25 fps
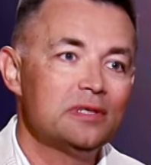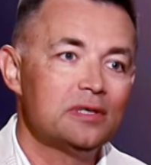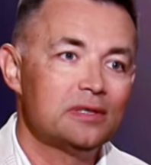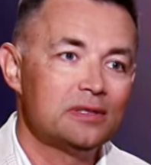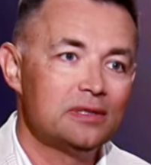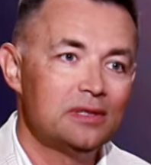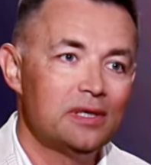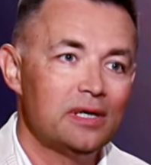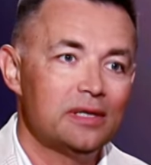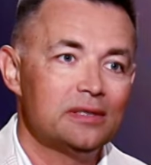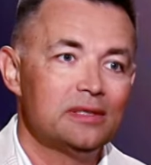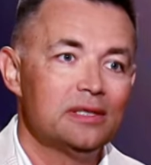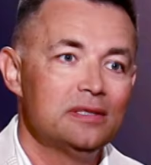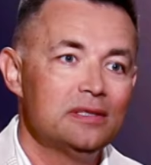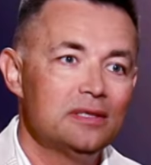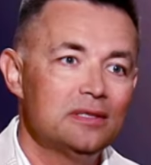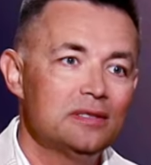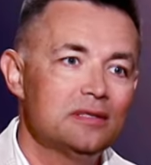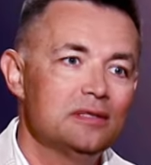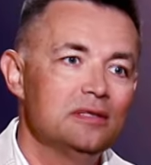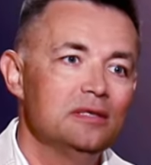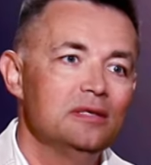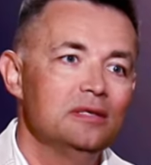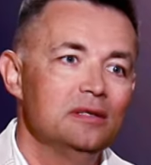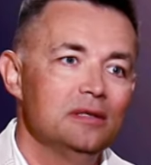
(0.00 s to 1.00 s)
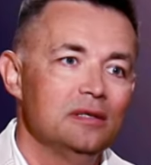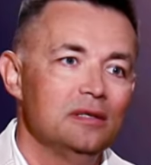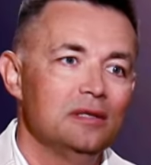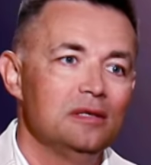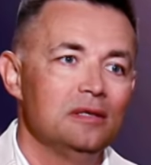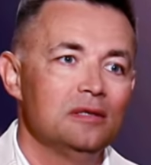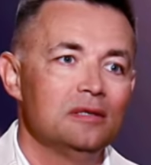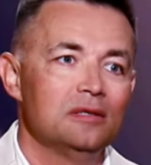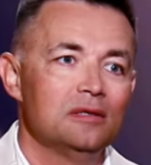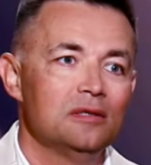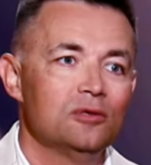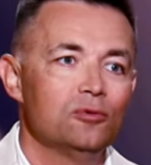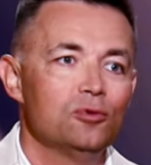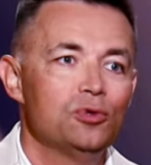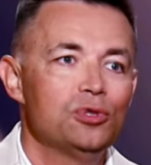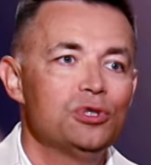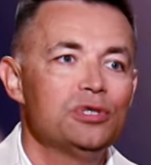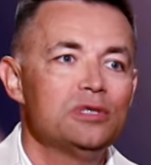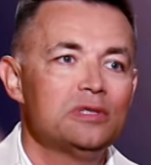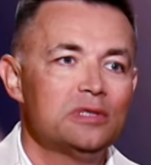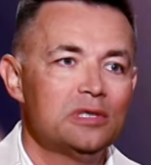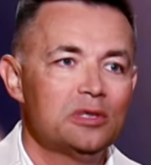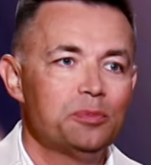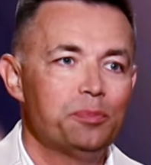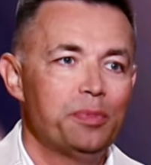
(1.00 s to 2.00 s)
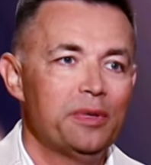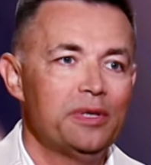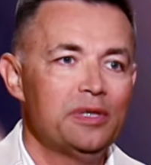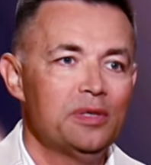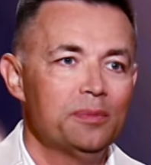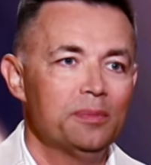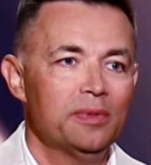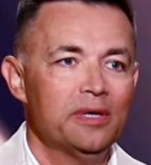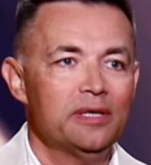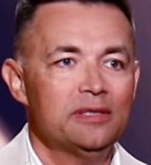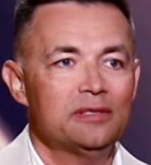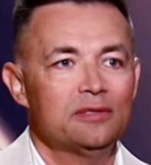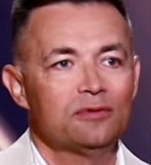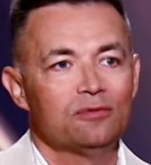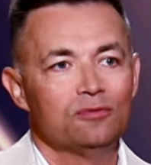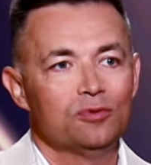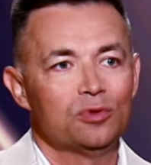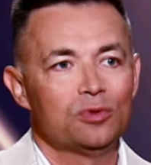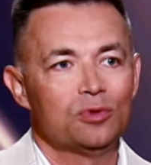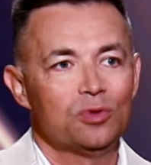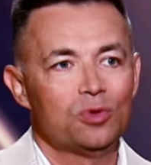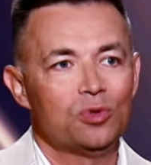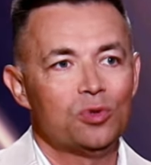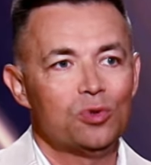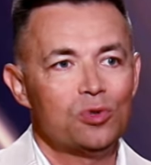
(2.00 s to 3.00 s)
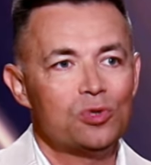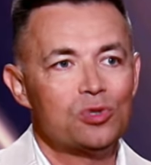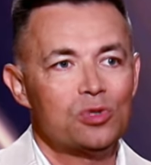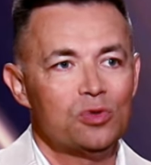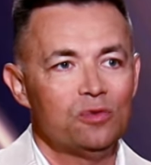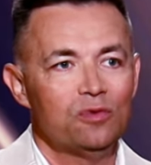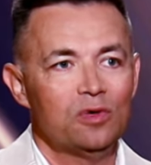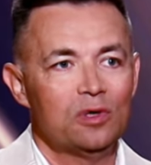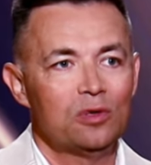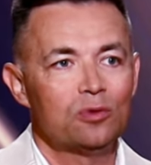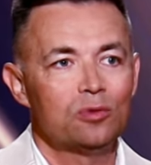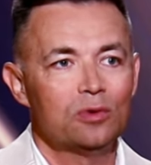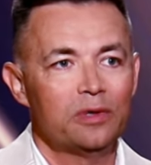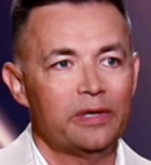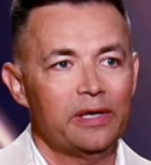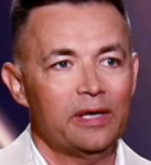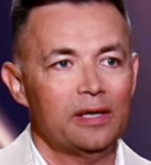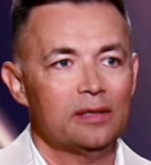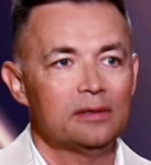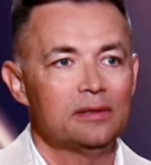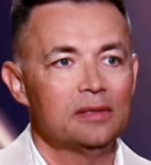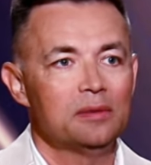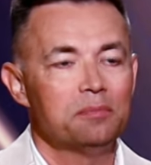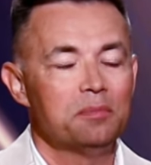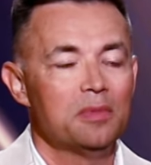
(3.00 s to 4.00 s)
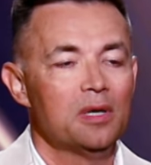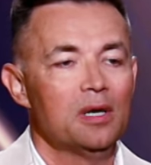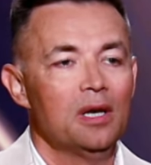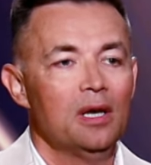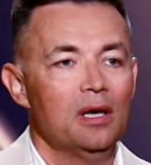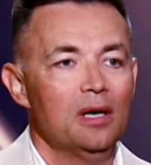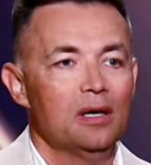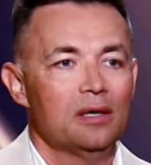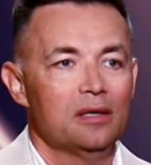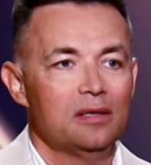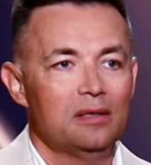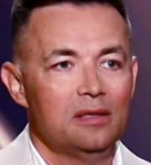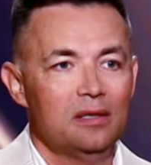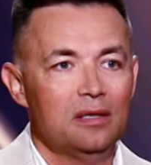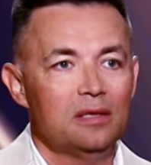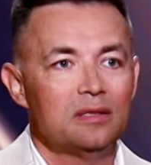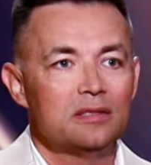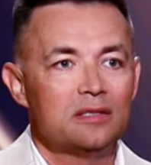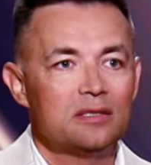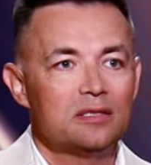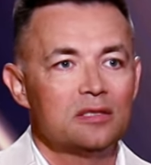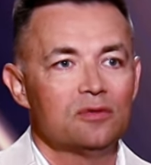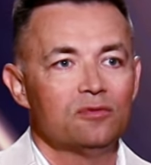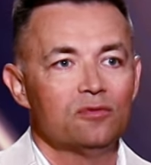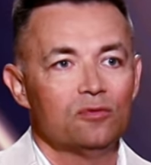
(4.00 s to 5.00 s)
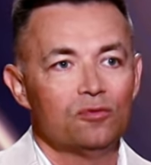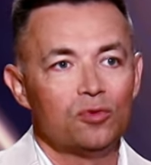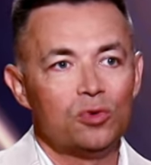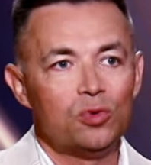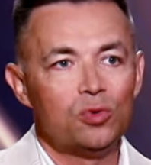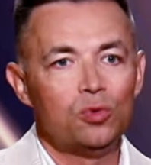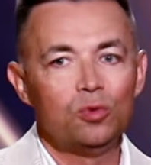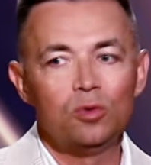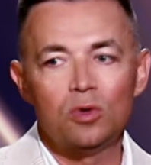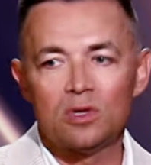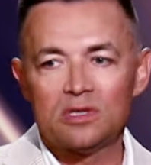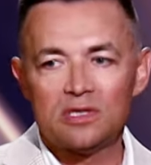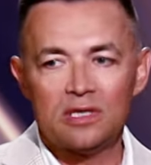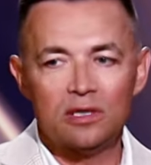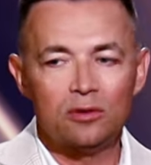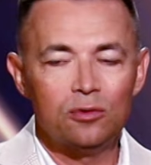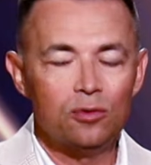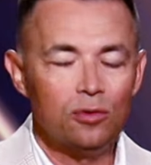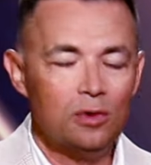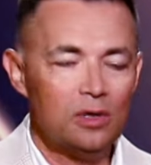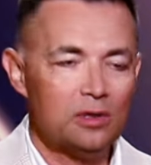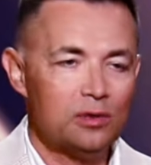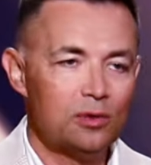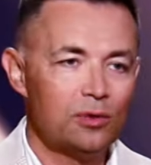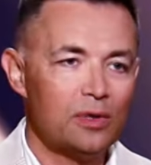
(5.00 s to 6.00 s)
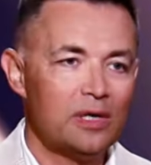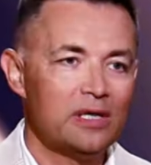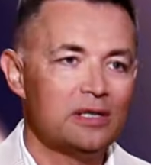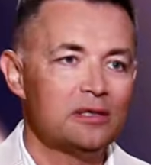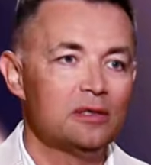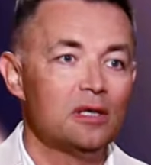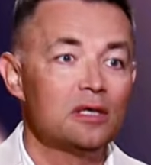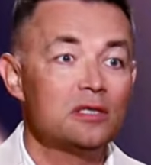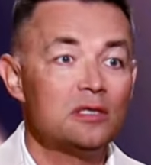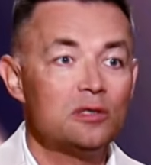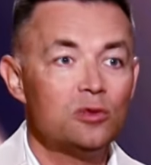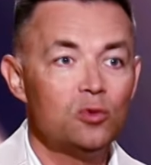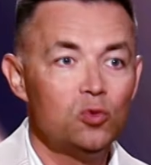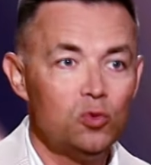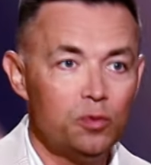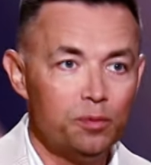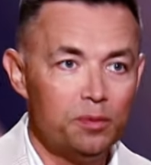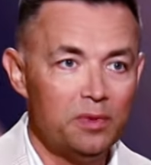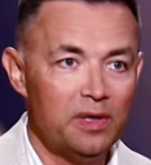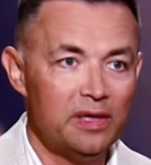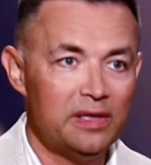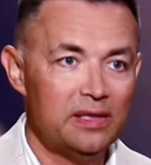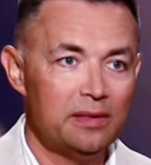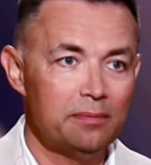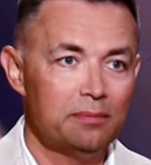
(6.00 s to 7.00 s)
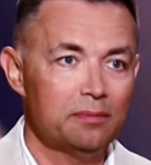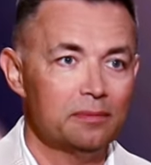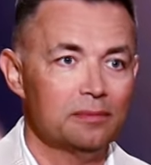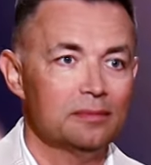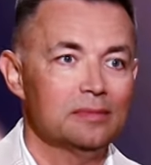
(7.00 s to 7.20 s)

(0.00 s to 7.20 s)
их, да, донести и научить их принимать вот то, что вокруг рядом есть, вот ту красоту, которая доступна им